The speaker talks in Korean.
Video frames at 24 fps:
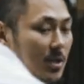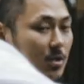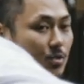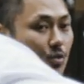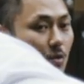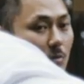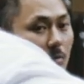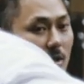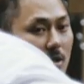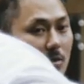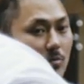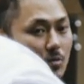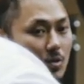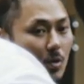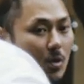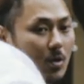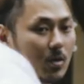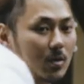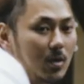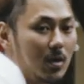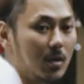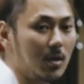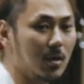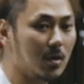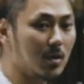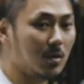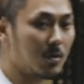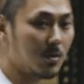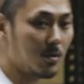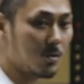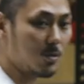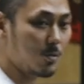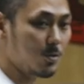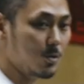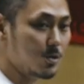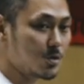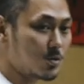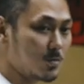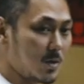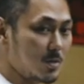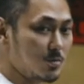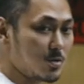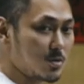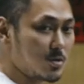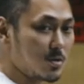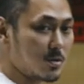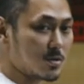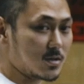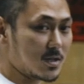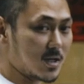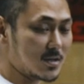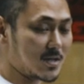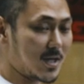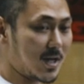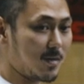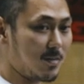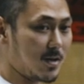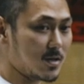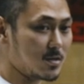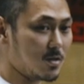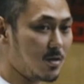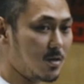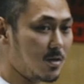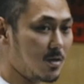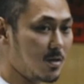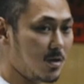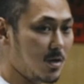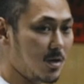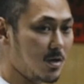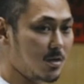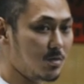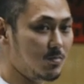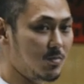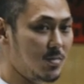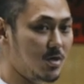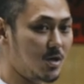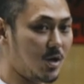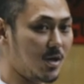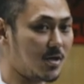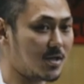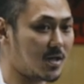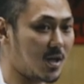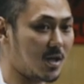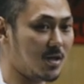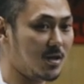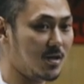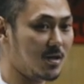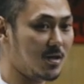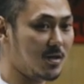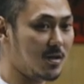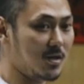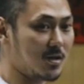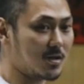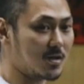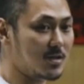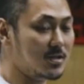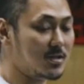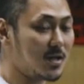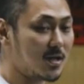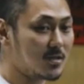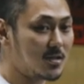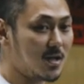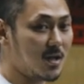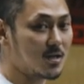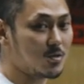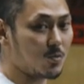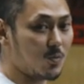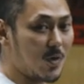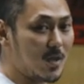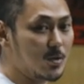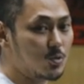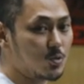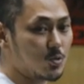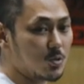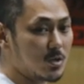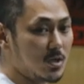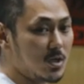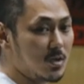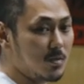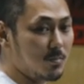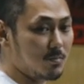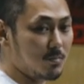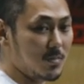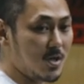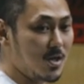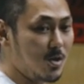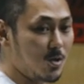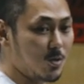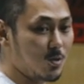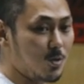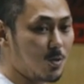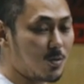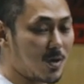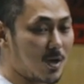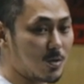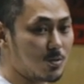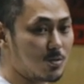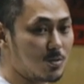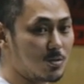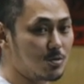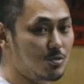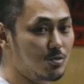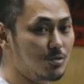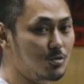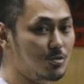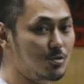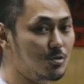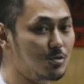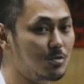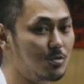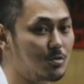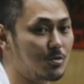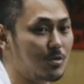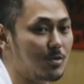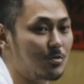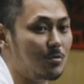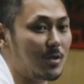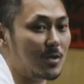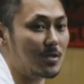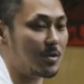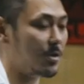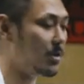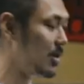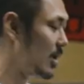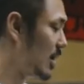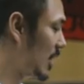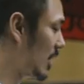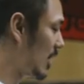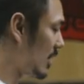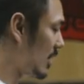자 이쪽만 힘 줘. 오른쪽만 힘 줘서 딱 잡아서 밀어 일단. 그 상태에서 왼쪽이 밀려놓은 각도로 쭉 끌고 가서